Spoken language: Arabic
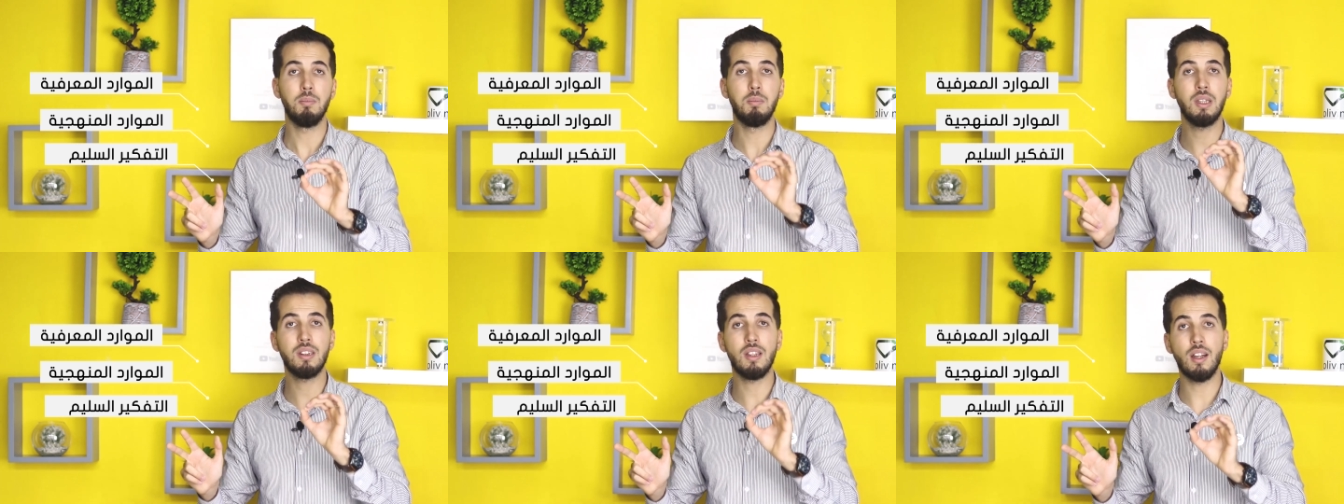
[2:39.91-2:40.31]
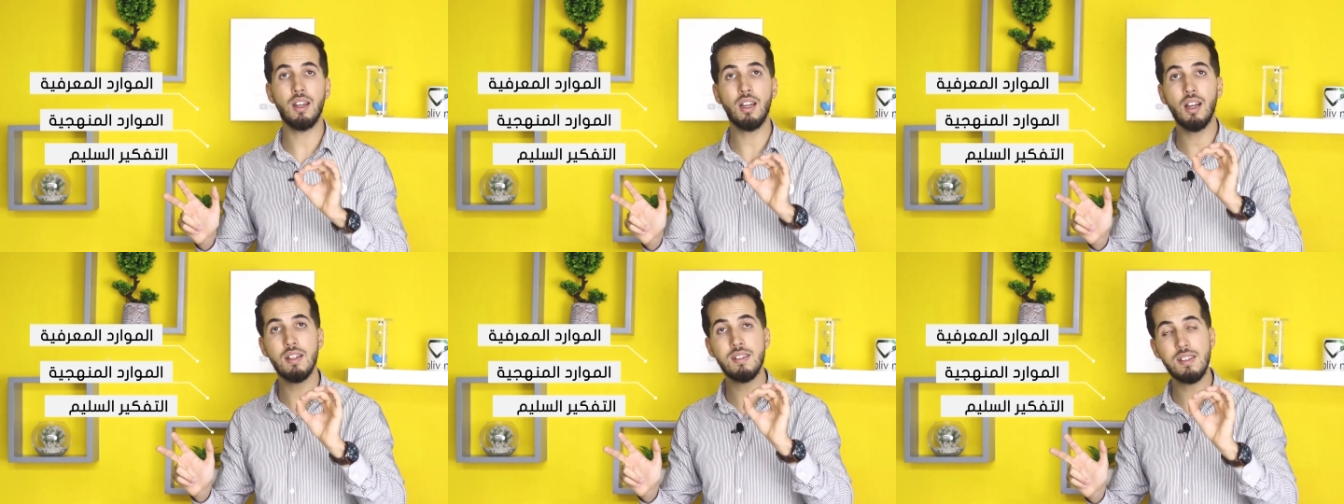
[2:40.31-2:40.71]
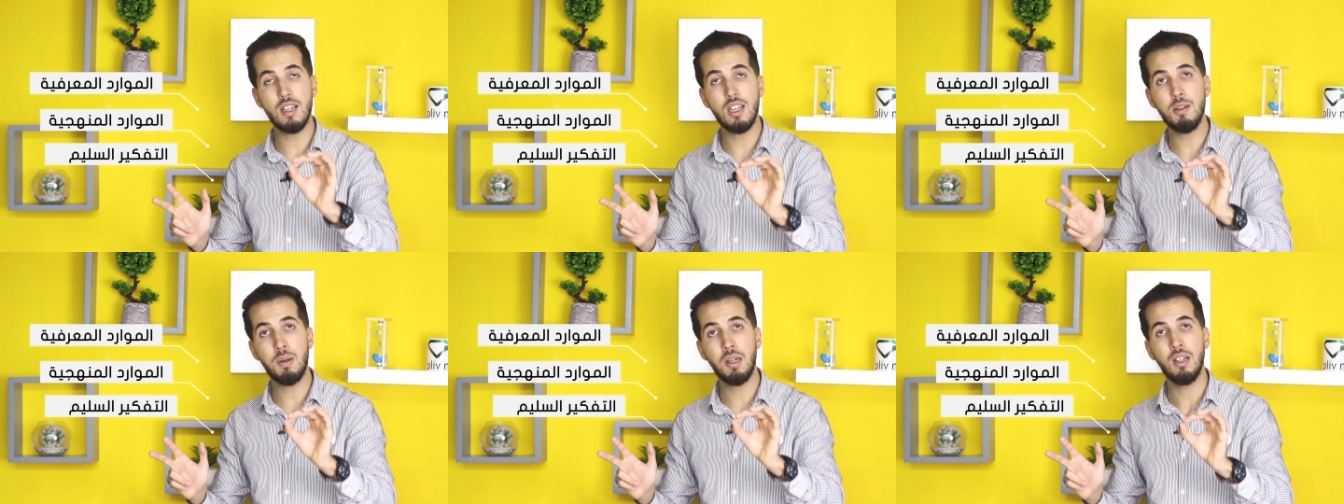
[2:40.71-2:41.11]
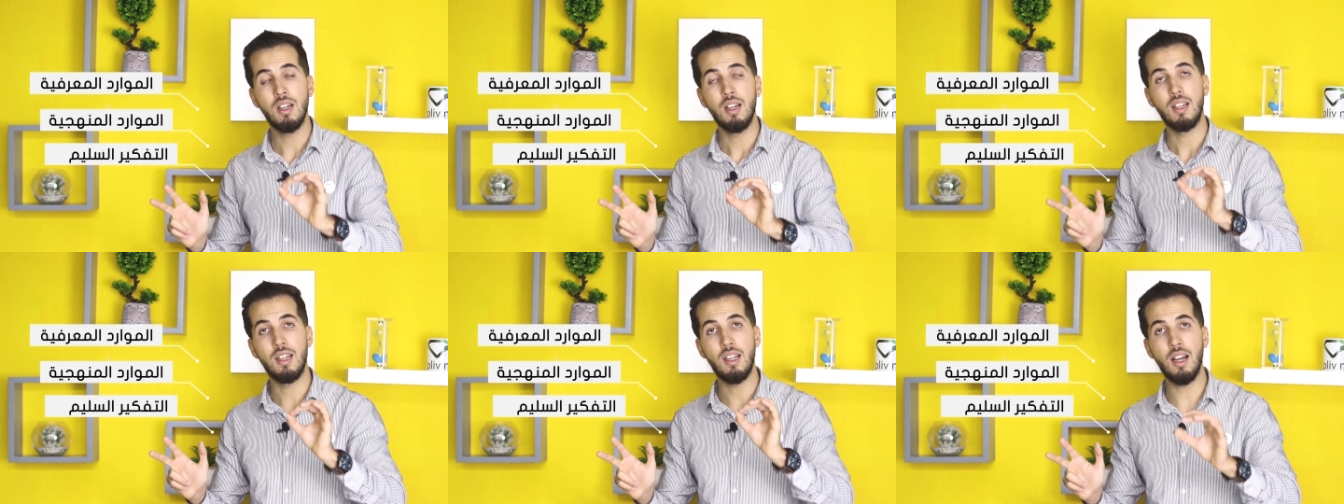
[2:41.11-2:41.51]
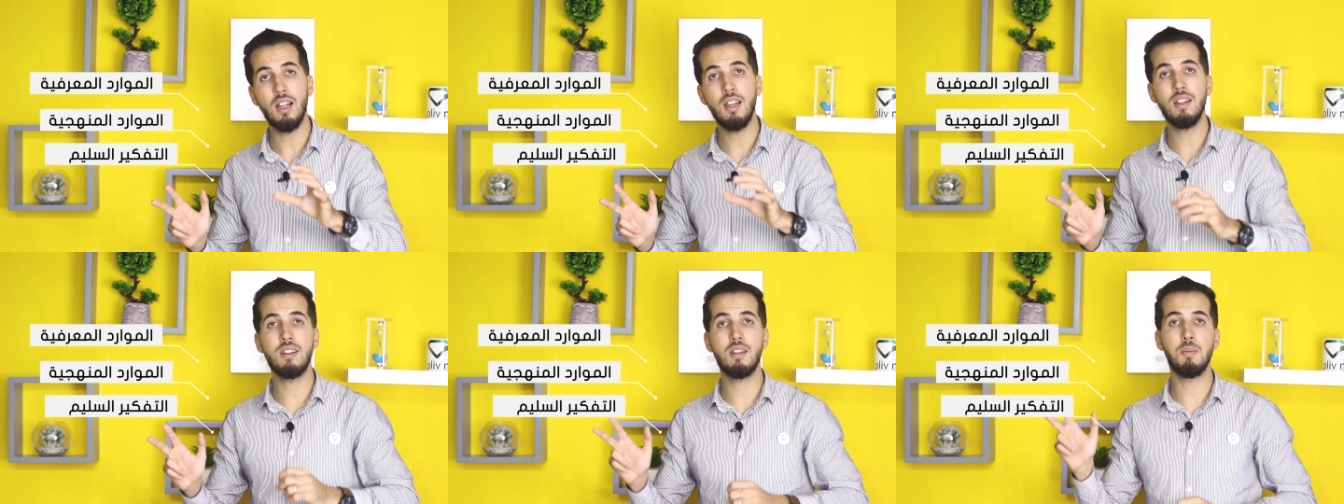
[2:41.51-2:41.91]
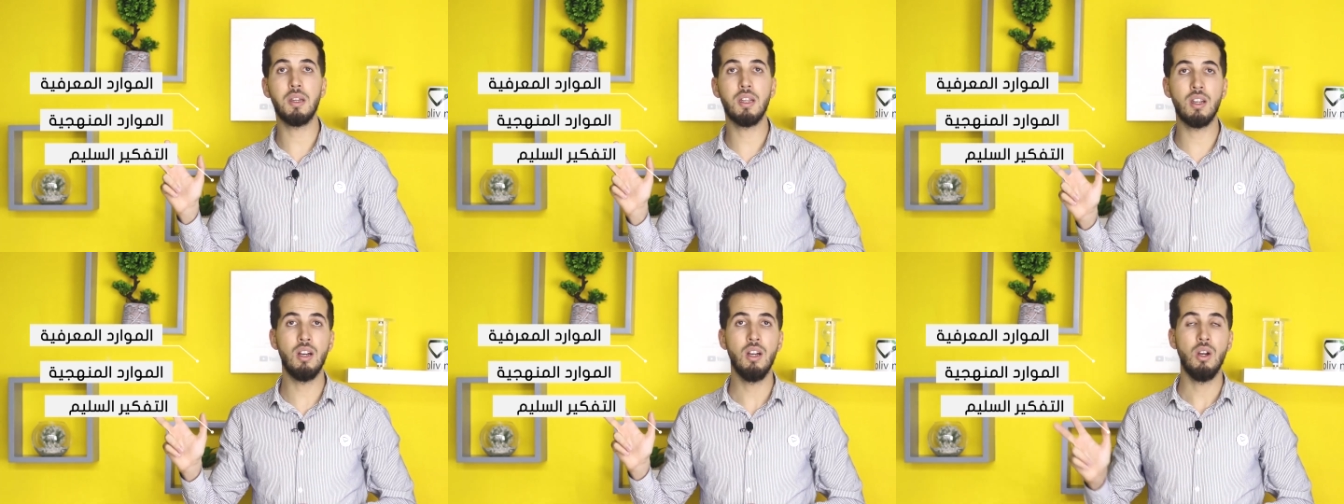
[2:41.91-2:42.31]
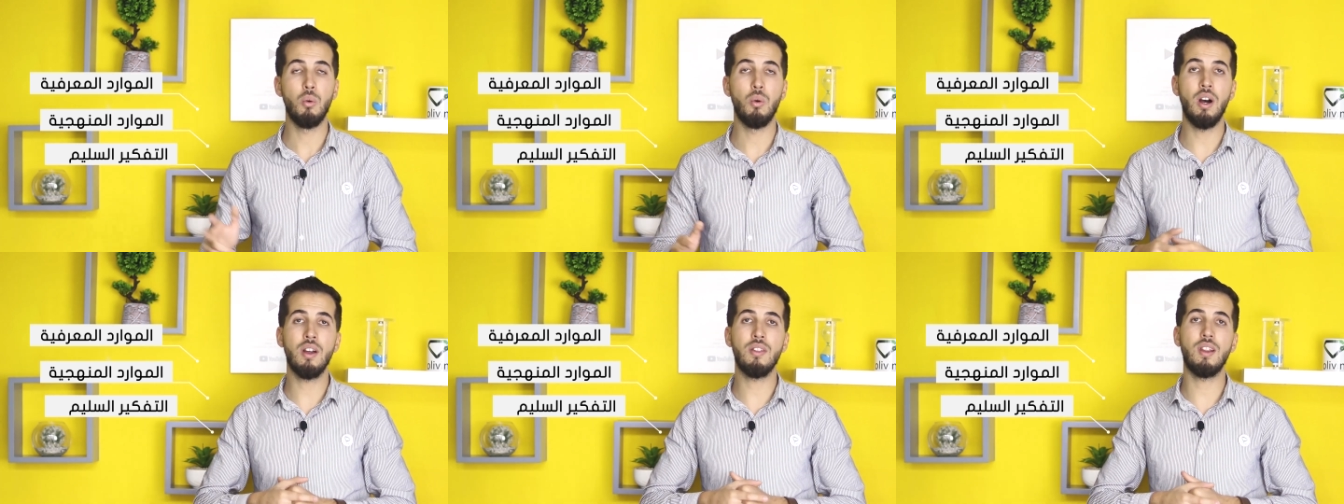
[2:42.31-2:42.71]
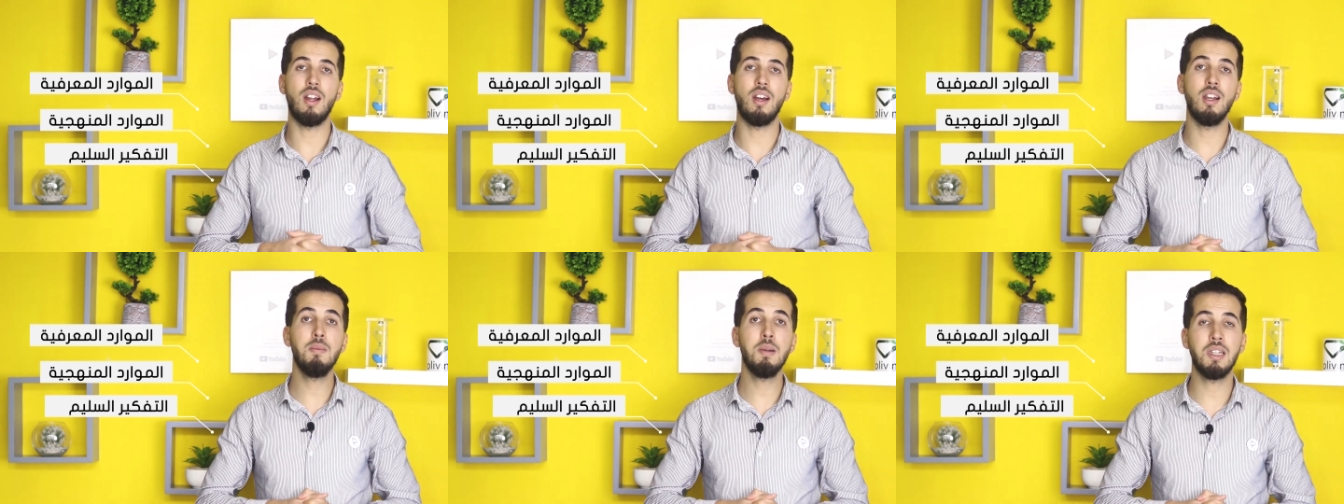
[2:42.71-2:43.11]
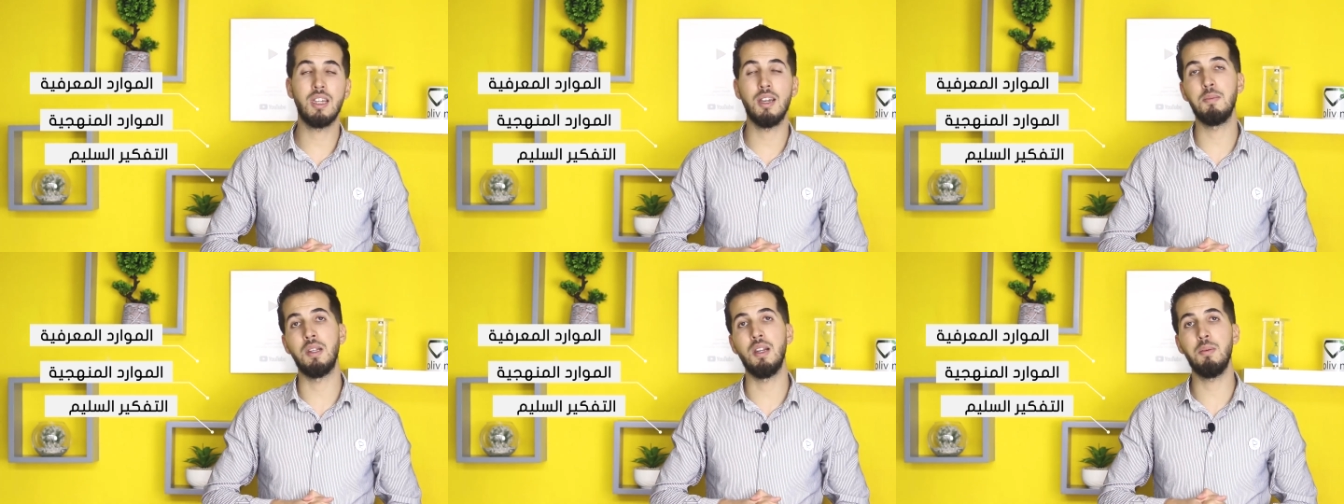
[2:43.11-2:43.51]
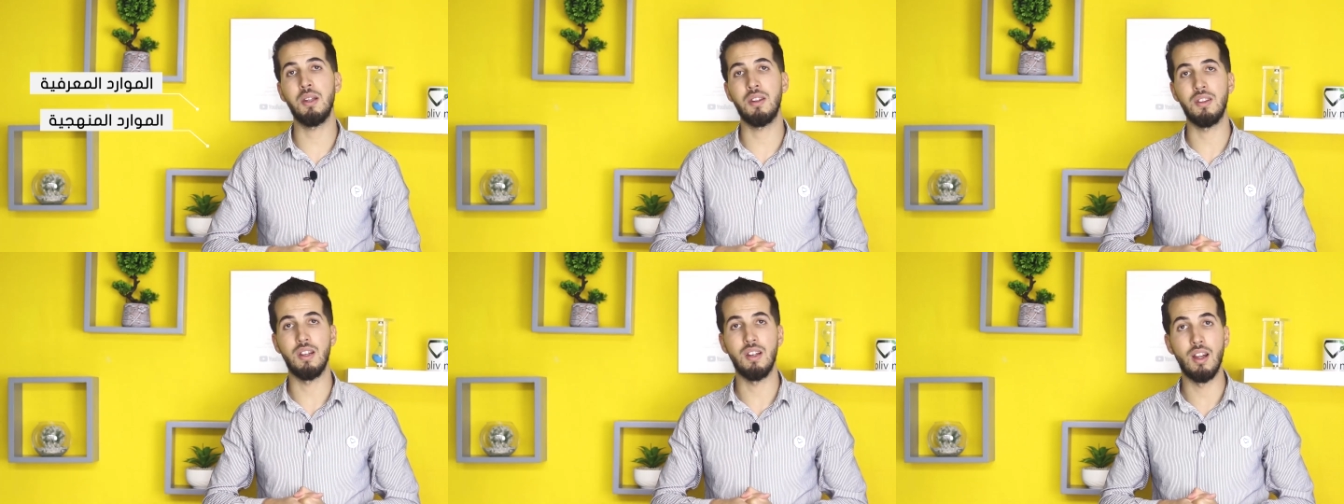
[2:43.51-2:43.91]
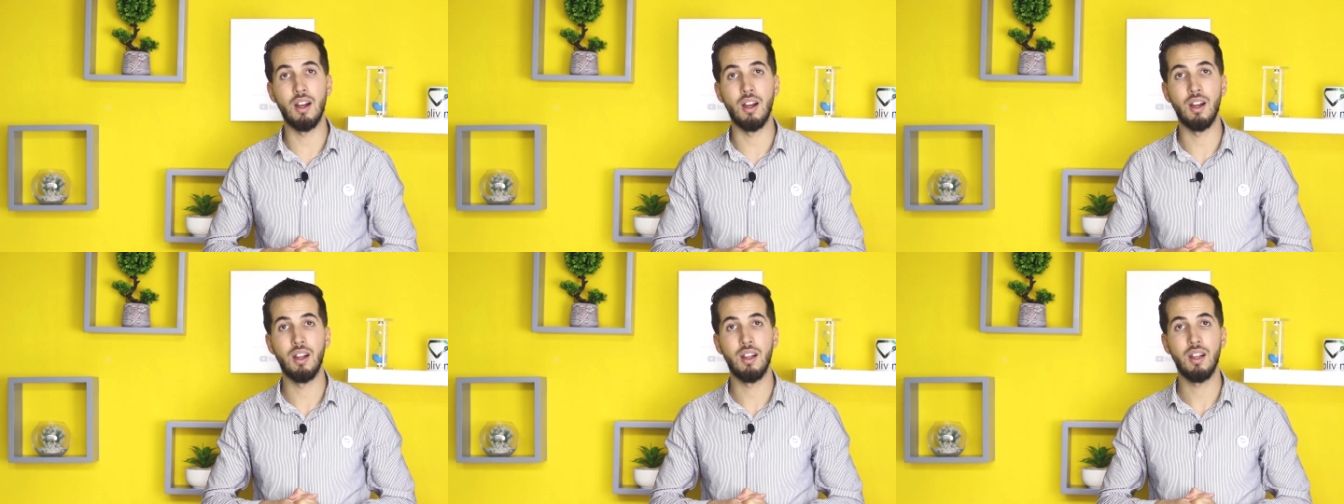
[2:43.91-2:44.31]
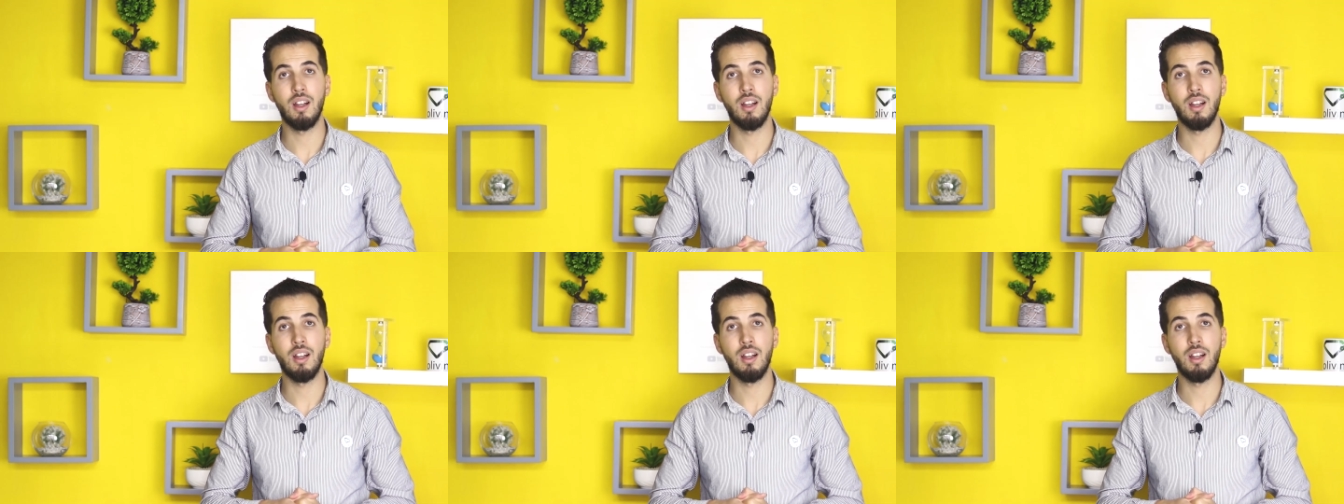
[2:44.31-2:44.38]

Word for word: بالطريقة السليمة لحل التمرين وأخذ العلامة الكاملة بإذن الله